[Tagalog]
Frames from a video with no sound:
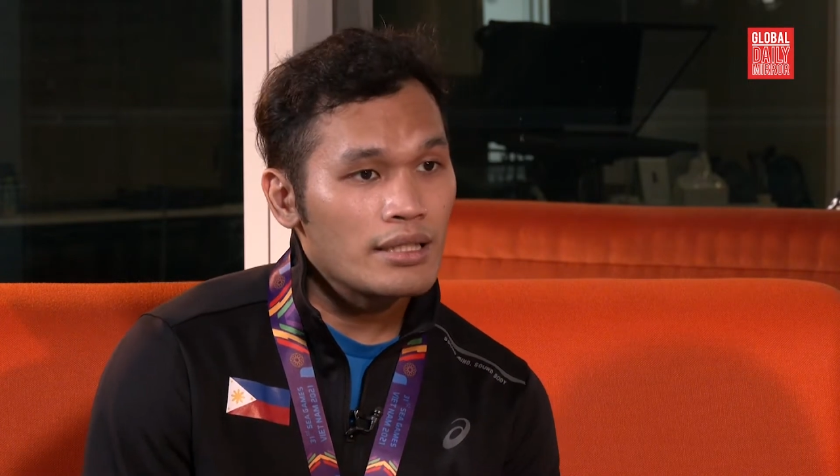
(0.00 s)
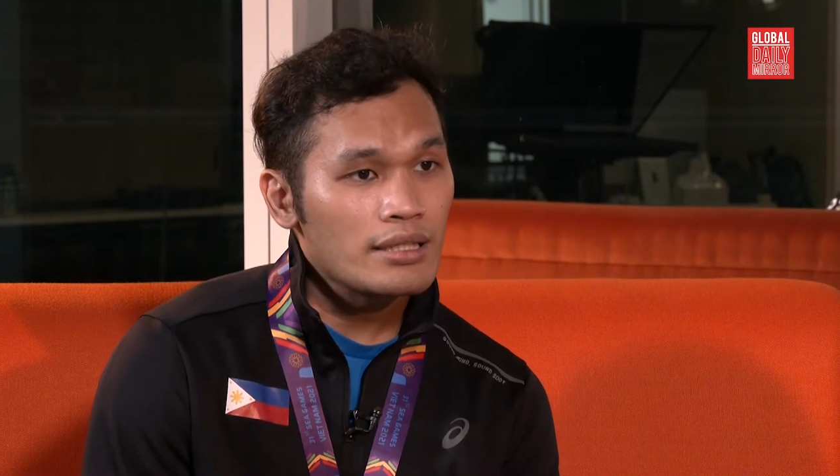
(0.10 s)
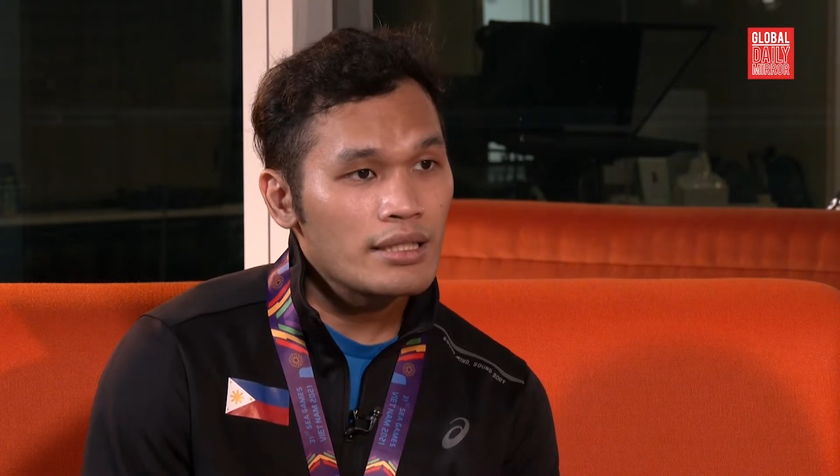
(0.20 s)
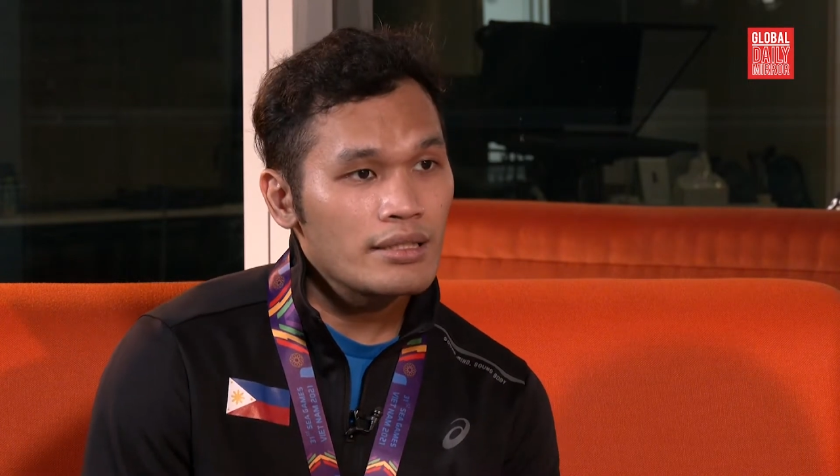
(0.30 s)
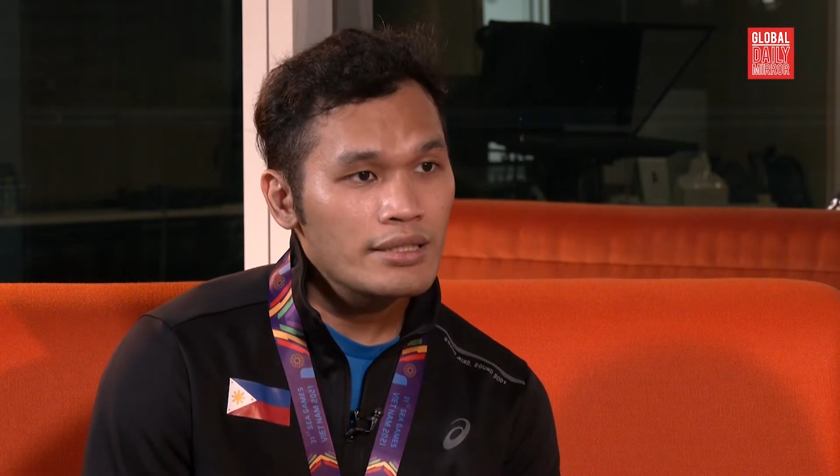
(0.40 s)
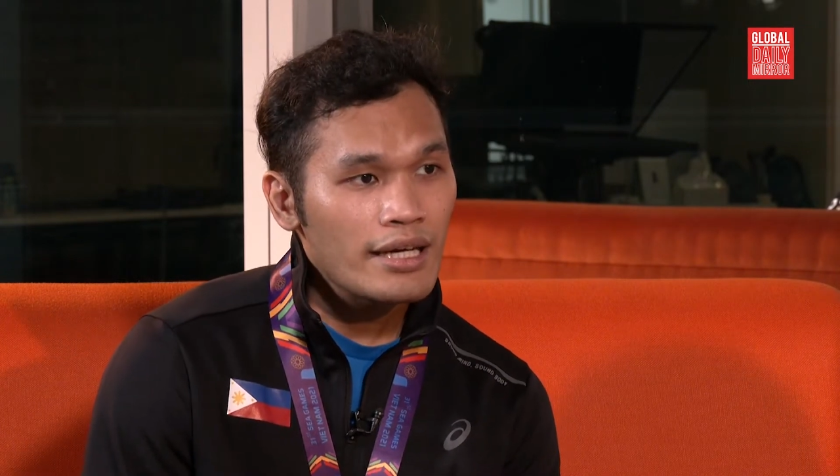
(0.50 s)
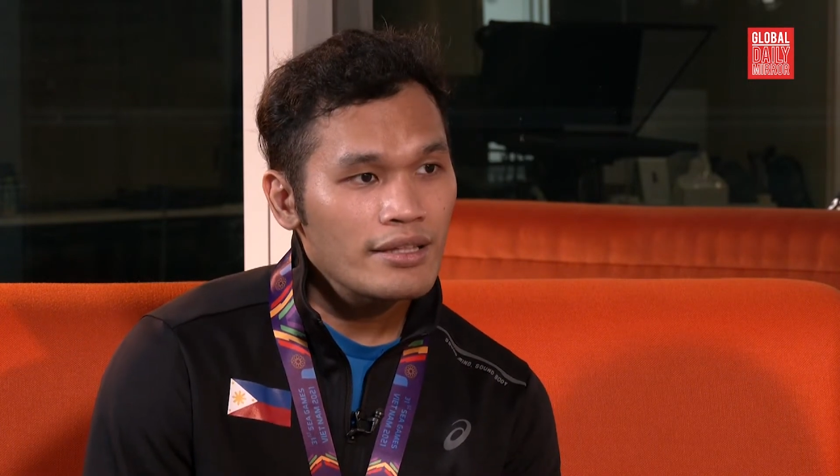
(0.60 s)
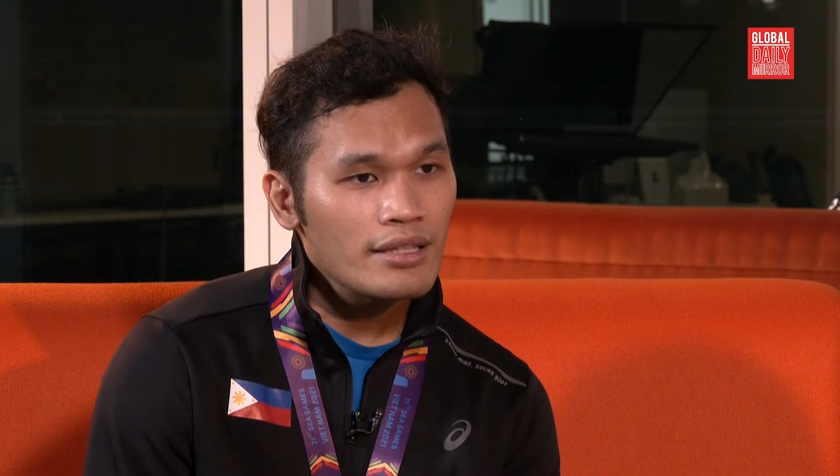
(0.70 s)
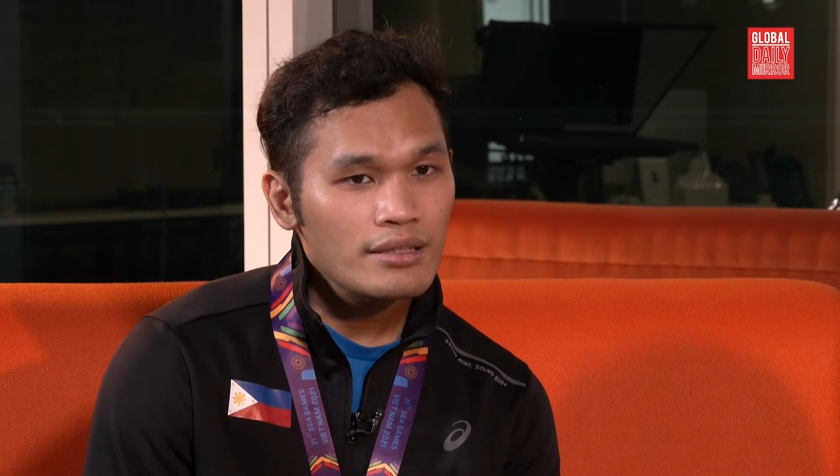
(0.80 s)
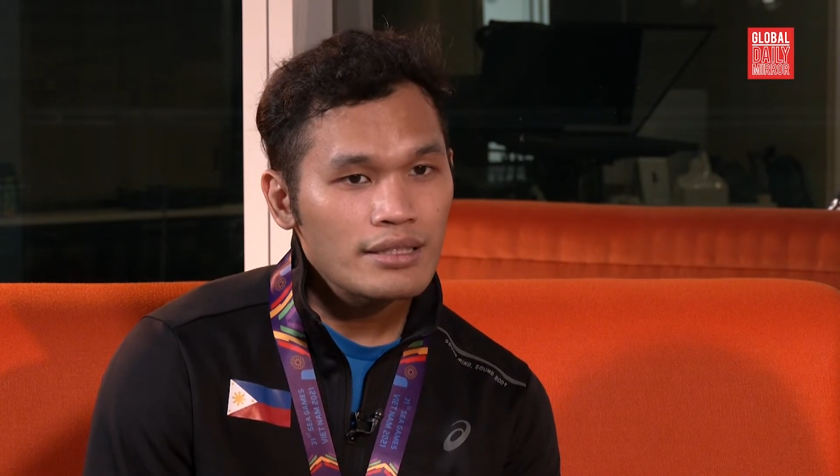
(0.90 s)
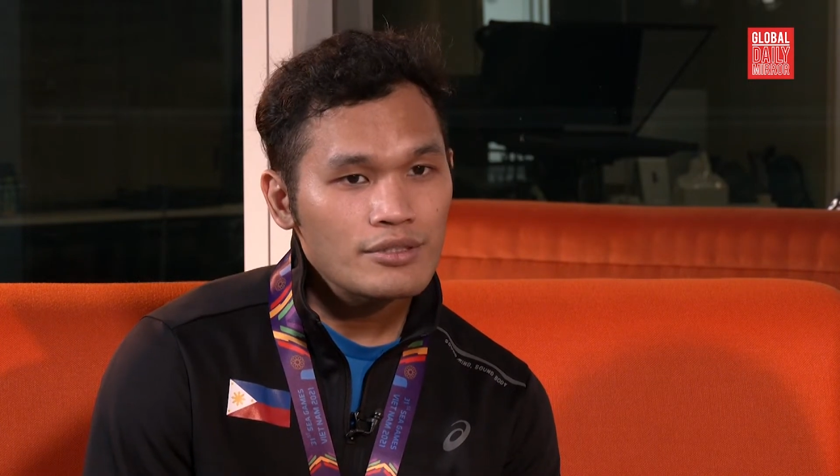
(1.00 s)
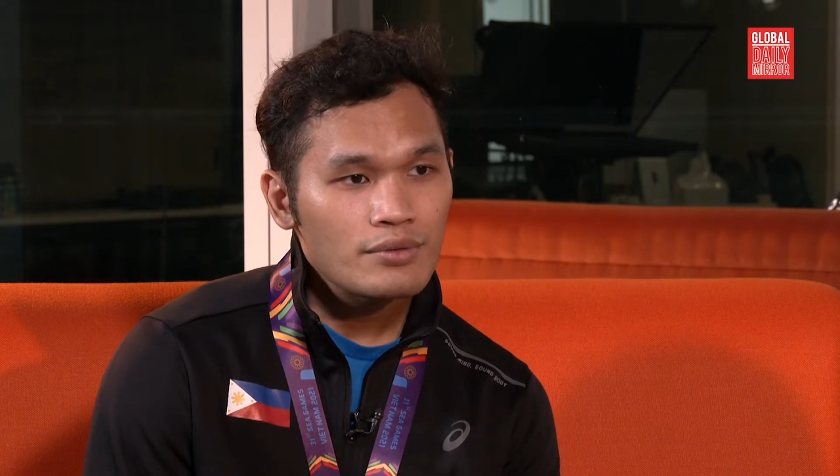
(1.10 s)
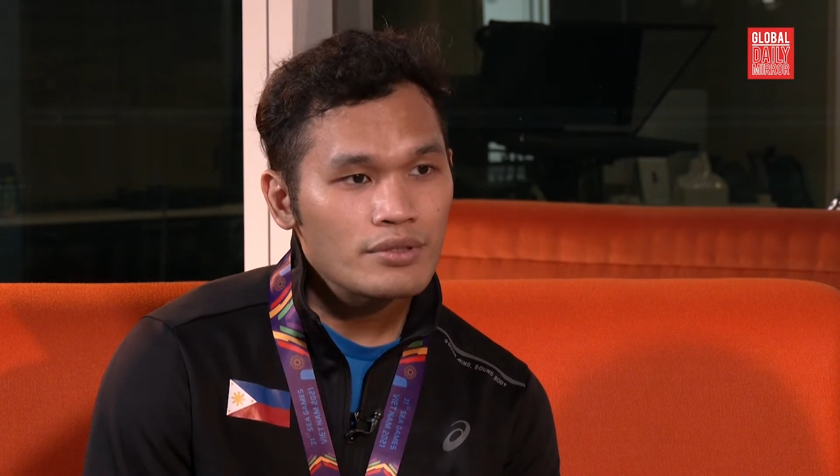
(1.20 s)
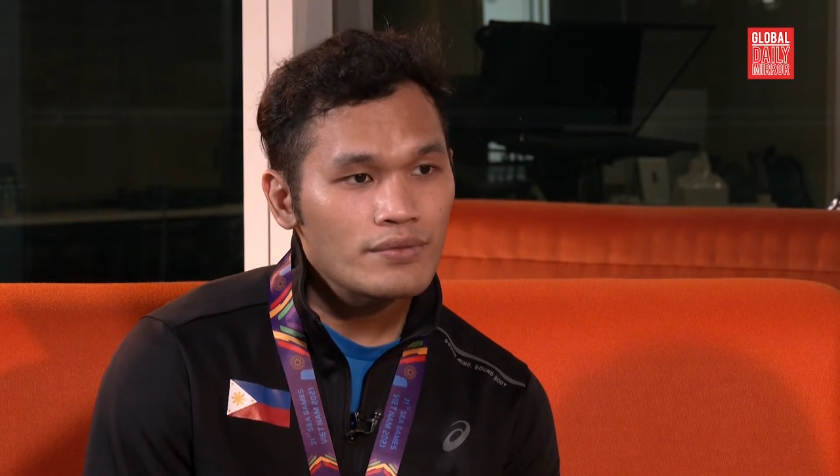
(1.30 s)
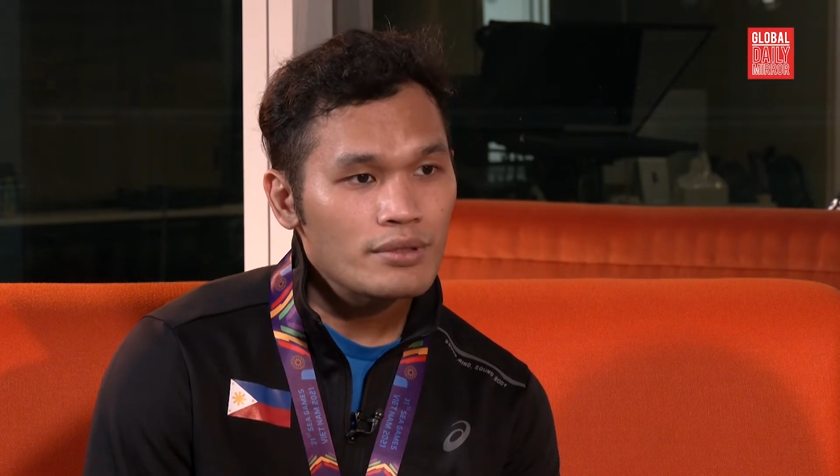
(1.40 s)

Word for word: And then yeah, I think that's one of